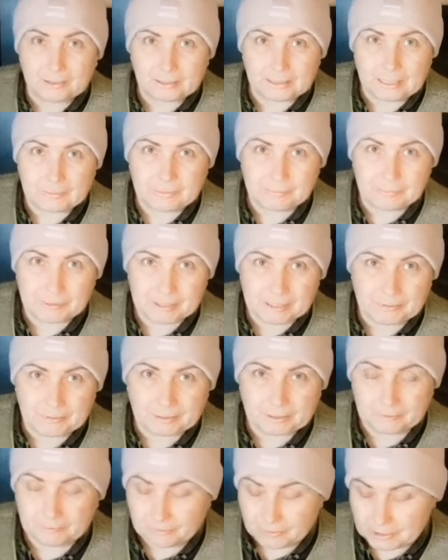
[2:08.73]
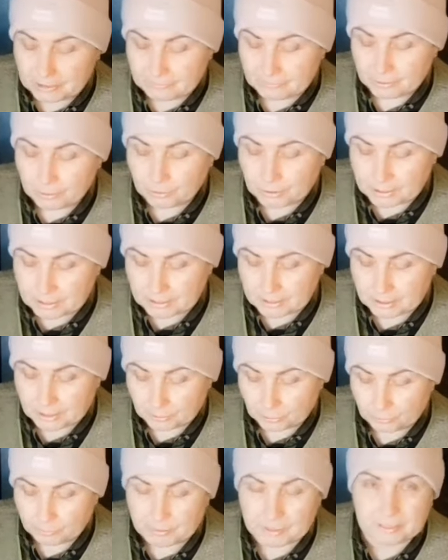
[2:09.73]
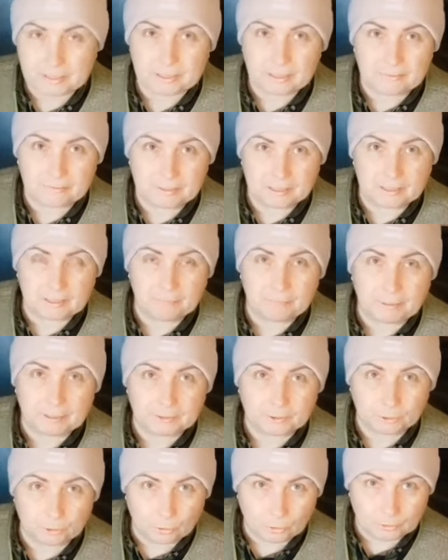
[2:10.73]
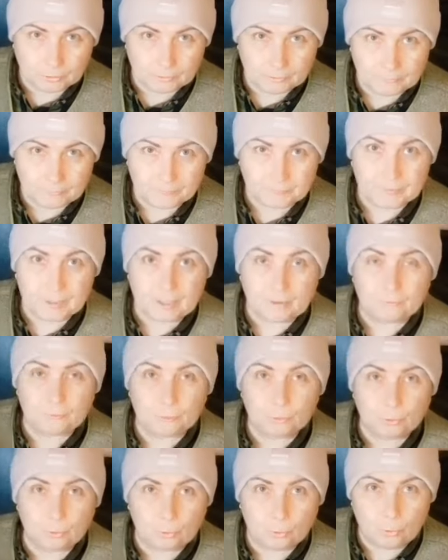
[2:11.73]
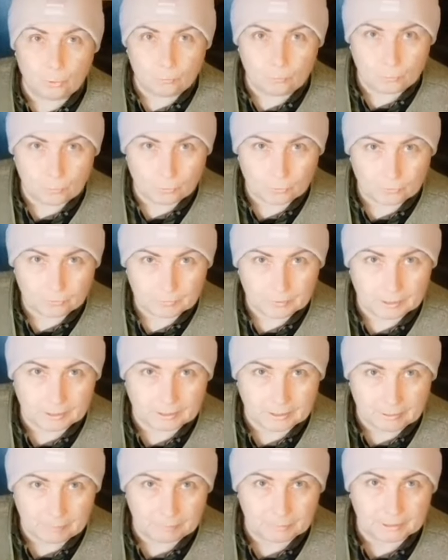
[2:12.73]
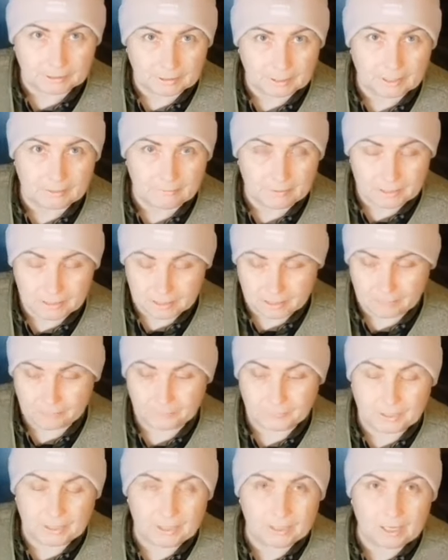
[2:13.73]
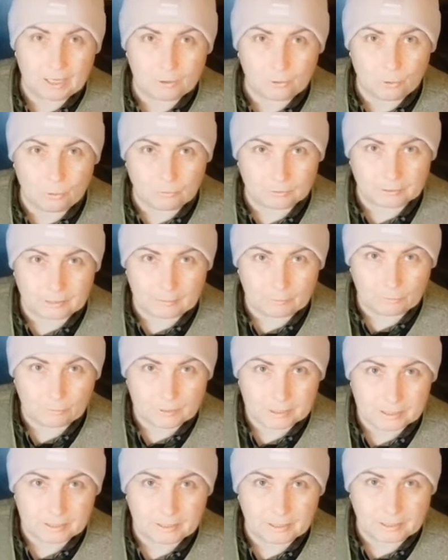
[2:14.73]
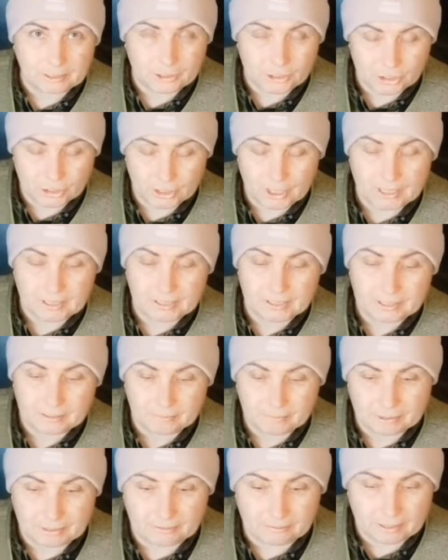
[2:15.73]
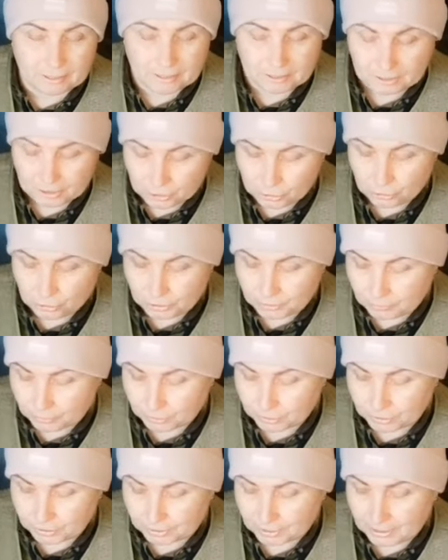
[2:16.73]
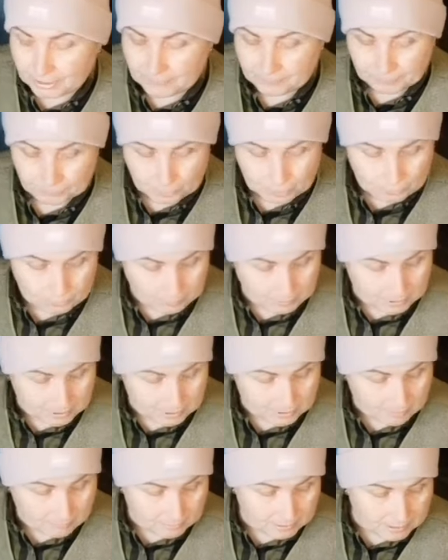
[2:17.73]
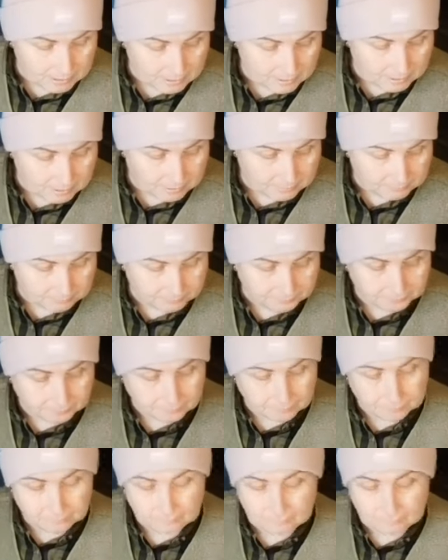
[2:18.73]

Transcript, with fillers: Одна дама посоветовала, вы свою рассаду поставьте на поддон, в духовку и там протравите. И никакого там у вас ни клеща, ни заболеваний, ничего не будет. То есть вы представляете, да?